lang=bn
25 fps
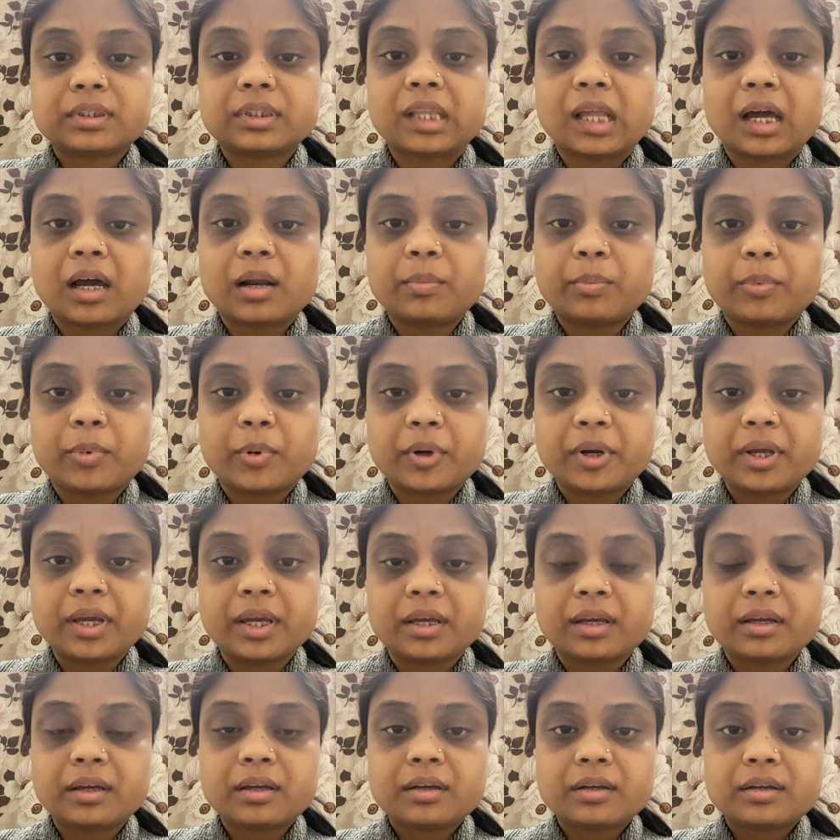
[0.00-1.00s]
তারপরে
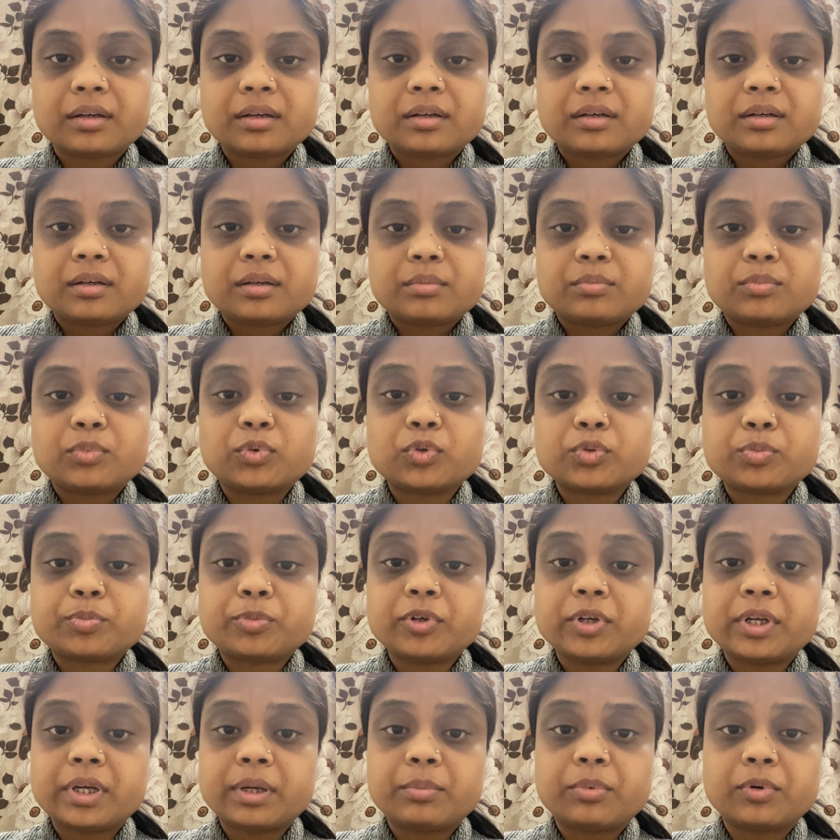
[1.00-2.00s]
বুক
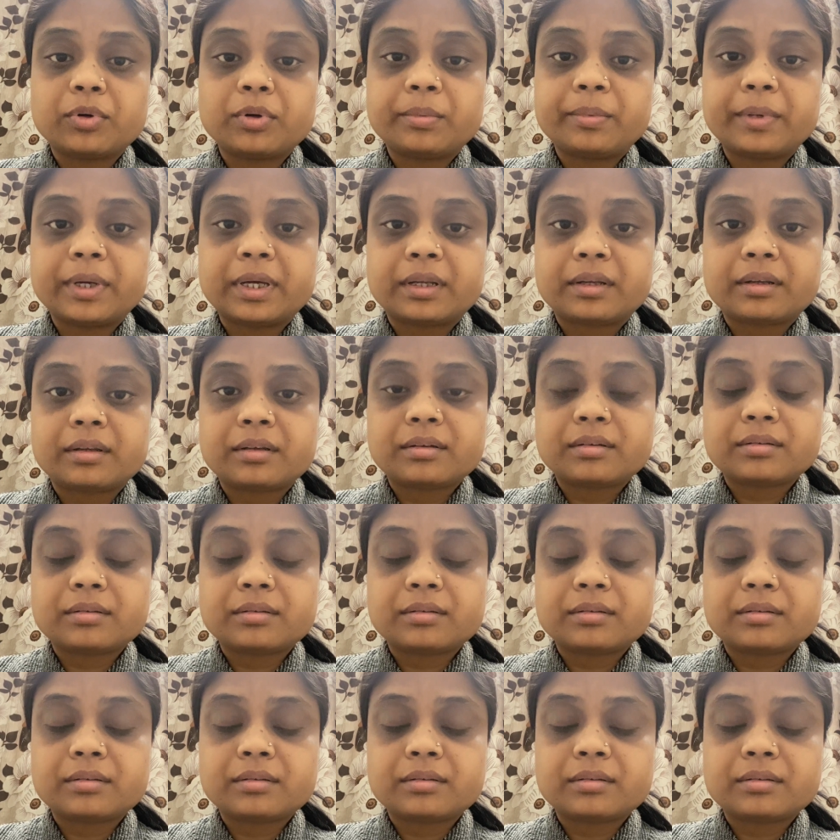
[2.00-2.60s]
ফুলিয়ে বলবেন